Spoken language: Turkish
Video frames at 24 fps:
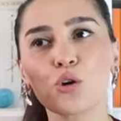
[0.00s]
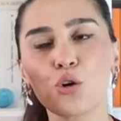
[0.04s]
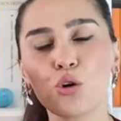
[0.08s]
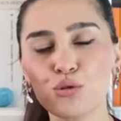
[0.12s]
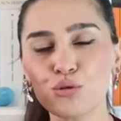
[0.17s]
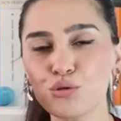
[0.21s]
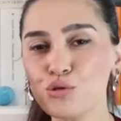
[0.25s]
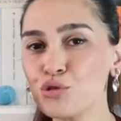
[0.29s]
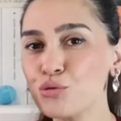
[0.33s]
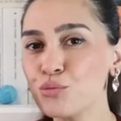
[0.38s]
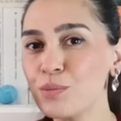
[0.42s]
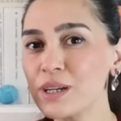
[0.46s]

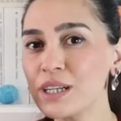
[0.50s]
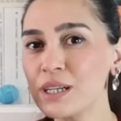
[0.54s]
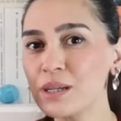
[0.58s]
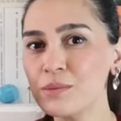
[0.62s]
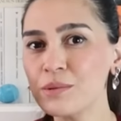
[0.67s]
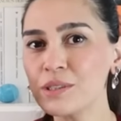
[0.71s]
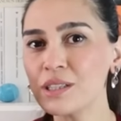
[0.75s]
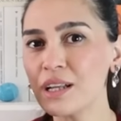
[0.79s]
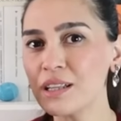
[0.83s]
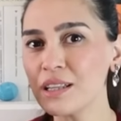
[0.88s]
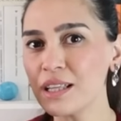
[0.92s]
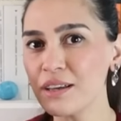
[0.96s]
Konusu
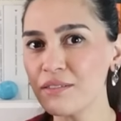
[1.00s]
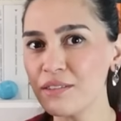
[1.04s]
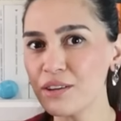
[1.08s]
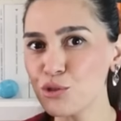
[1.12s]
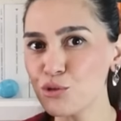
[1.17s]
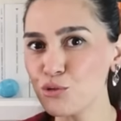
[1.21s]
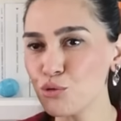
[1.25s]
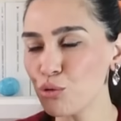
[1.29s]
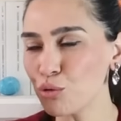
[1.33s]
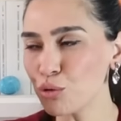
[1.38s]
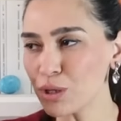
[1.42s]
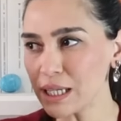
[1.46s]
bakımından
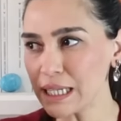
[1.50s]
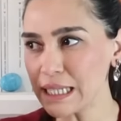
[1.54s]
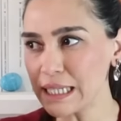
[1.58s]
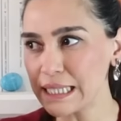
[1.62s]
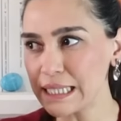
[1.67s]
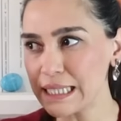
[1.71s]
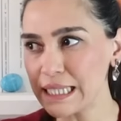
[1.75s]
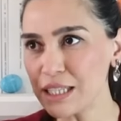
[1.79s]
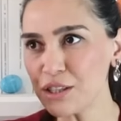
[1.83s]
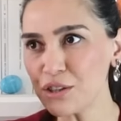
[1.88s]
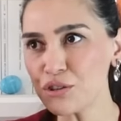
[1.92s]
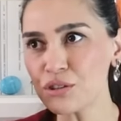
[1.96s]
evet çok
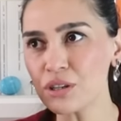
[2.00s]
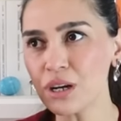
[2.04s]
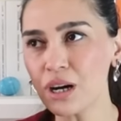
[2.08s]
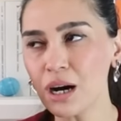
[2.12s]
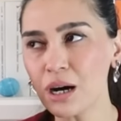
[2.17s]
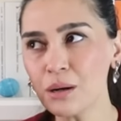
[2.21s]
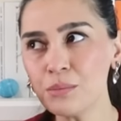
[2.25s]
ilginç